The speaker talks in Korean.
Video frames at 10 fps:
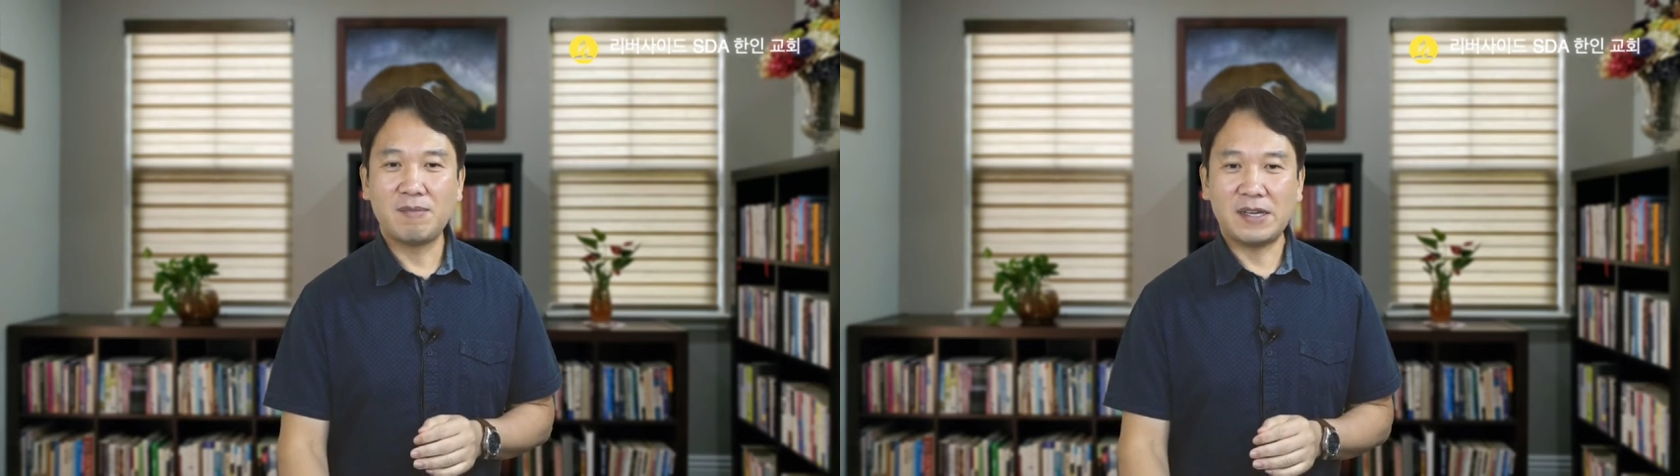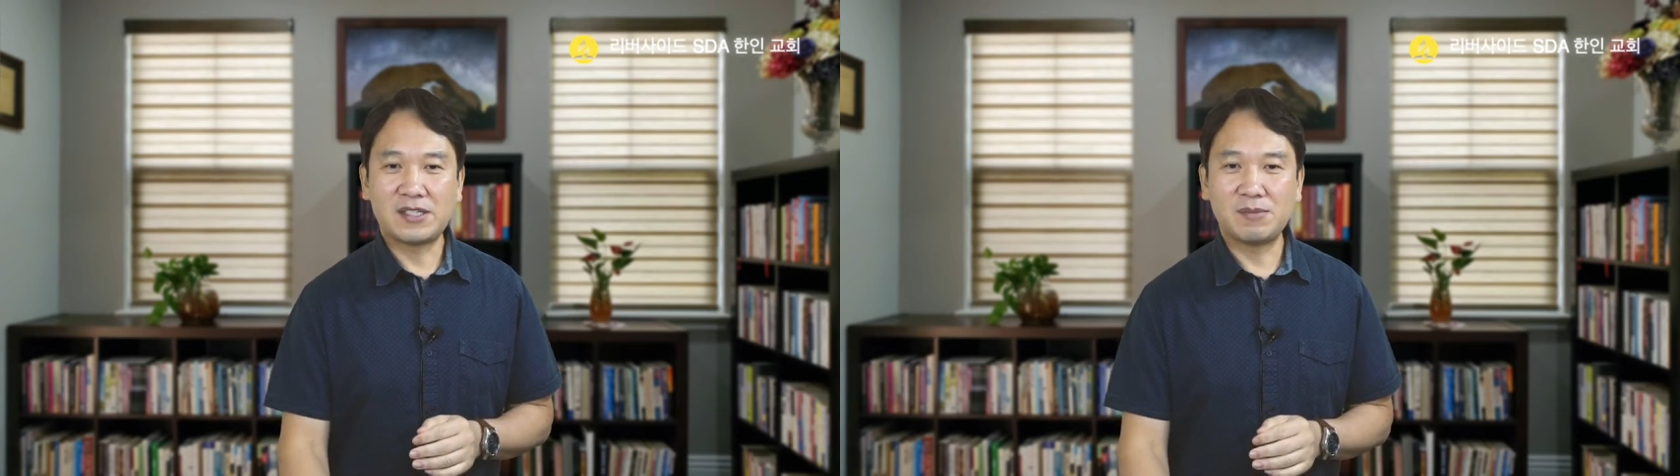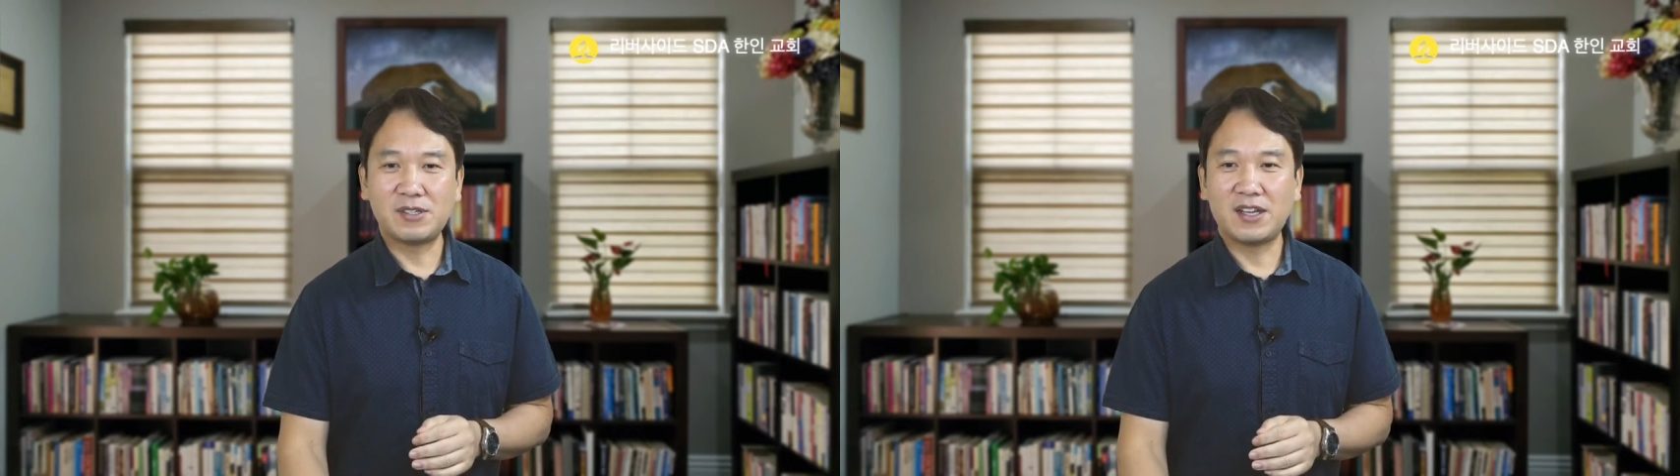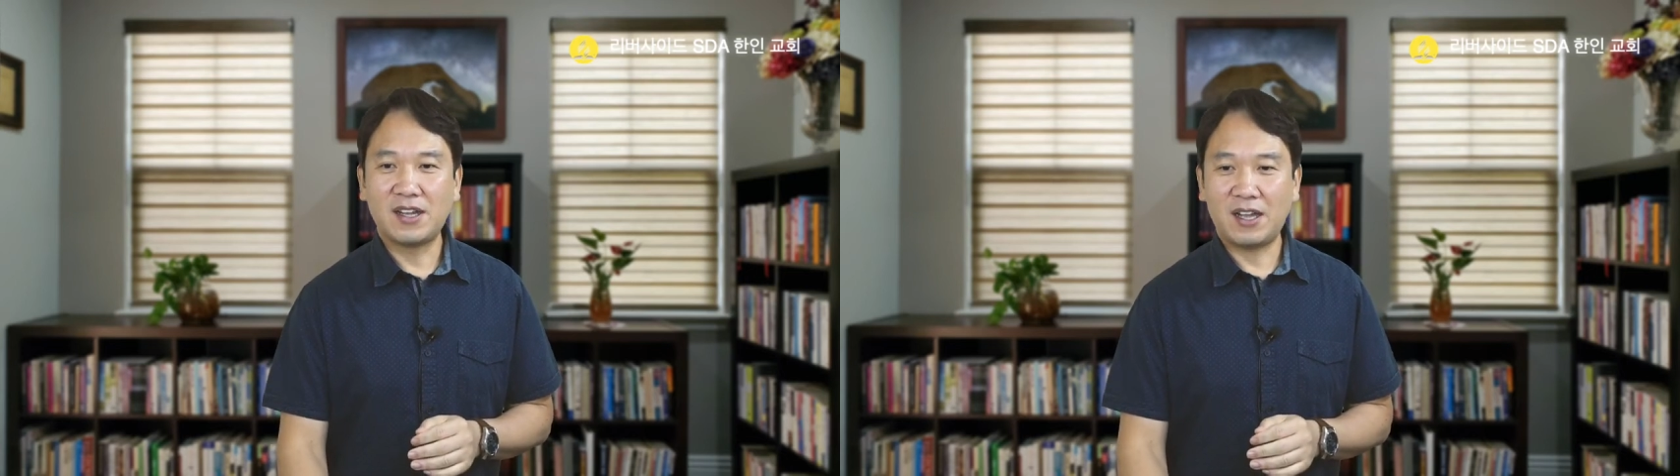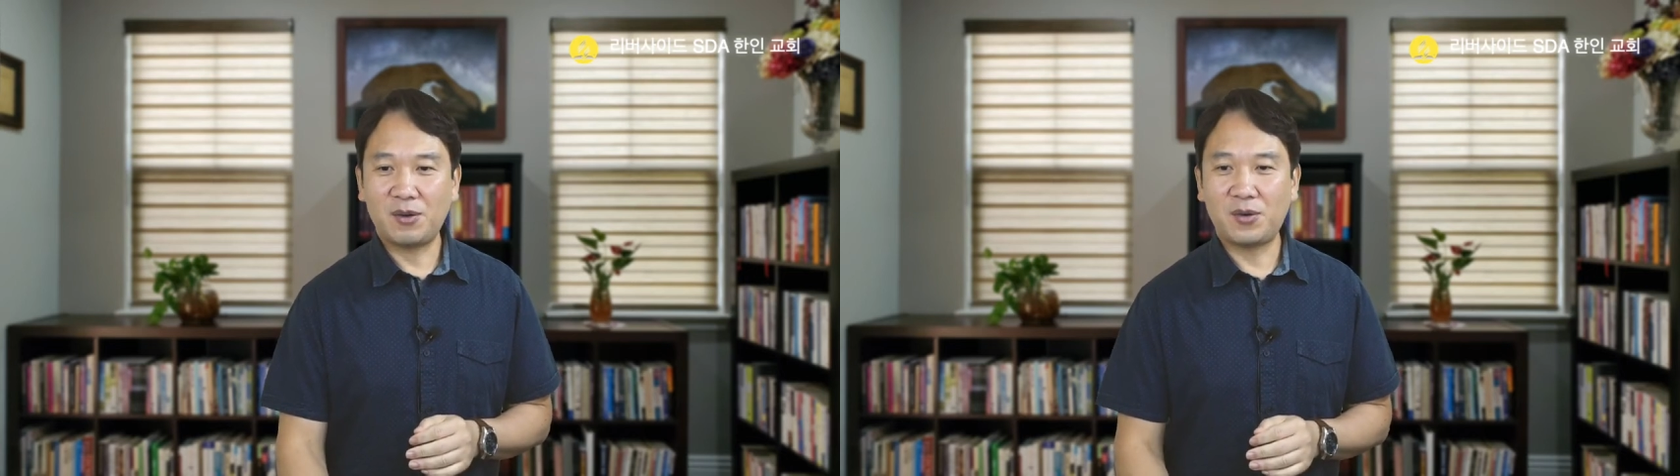말씀을
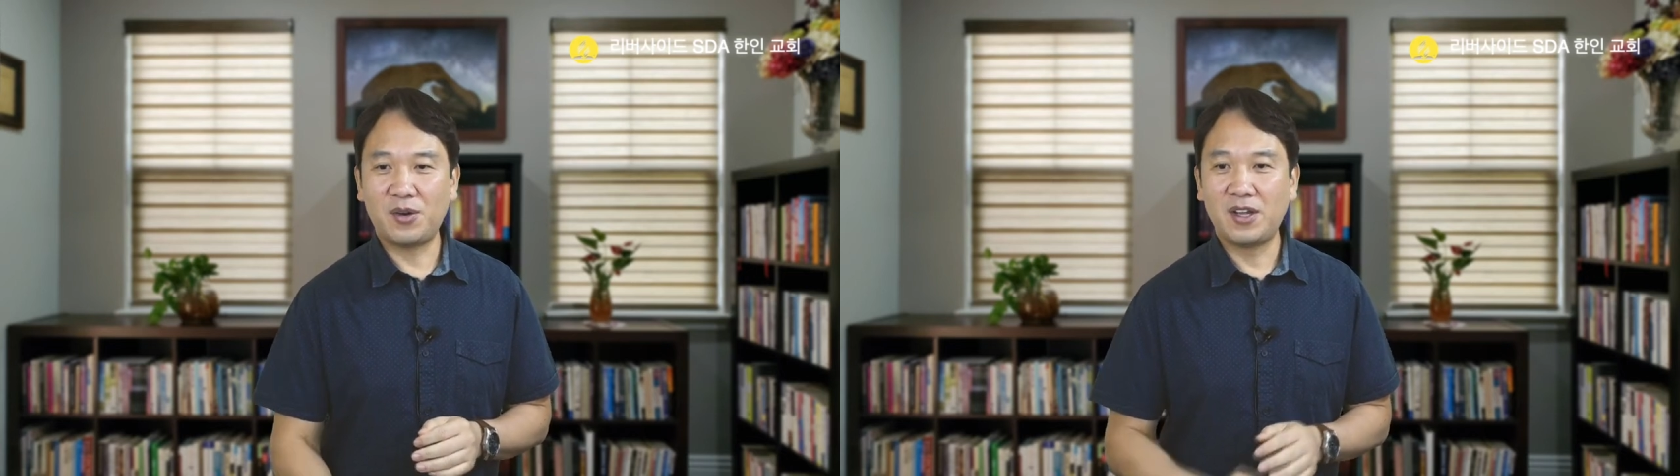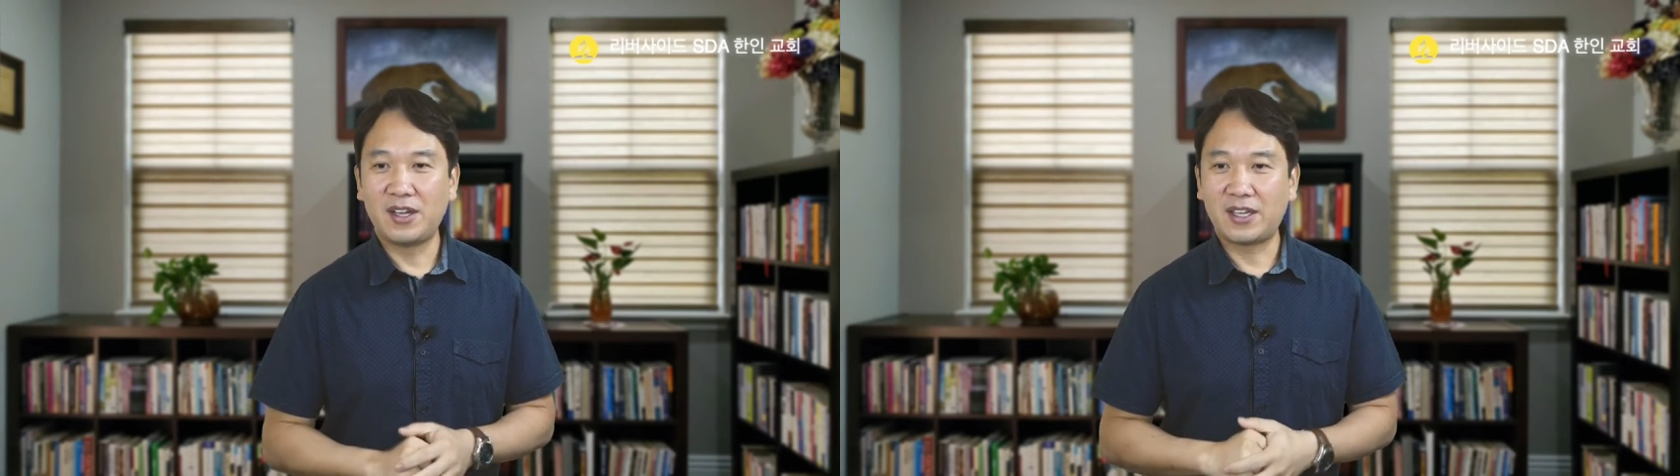하고